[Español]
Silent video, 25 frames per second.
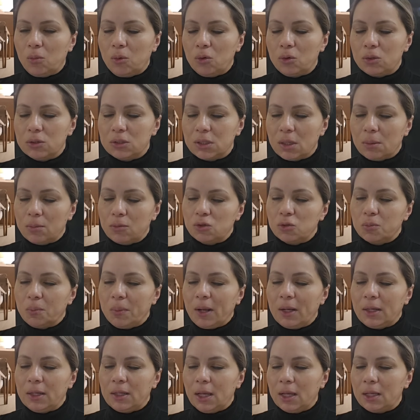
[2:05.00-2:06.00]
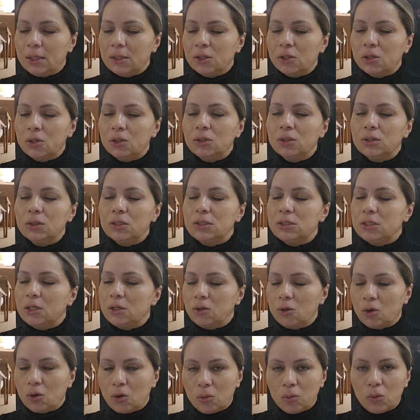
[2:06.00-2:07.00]
como lo estamos planeando y si
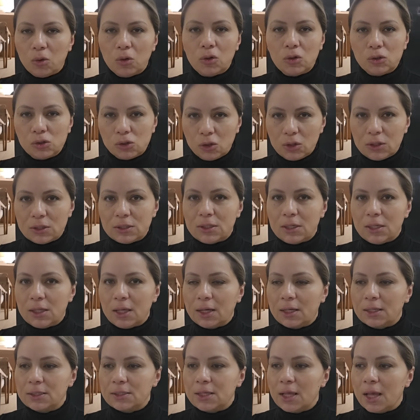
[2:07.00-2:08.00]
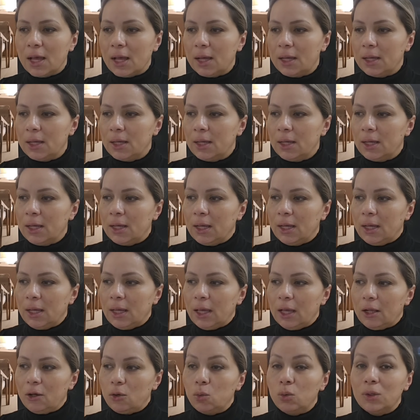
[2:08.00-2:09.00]
no como Dios lo decida que sea,
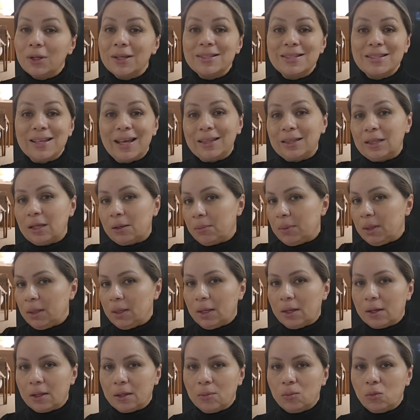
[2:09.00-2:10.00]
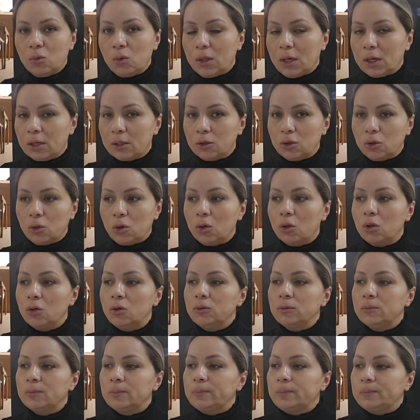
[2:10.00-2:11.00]
el lunes ya terminar de mudar
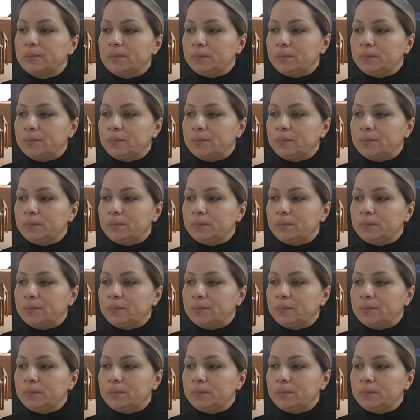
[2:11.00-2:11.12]
todo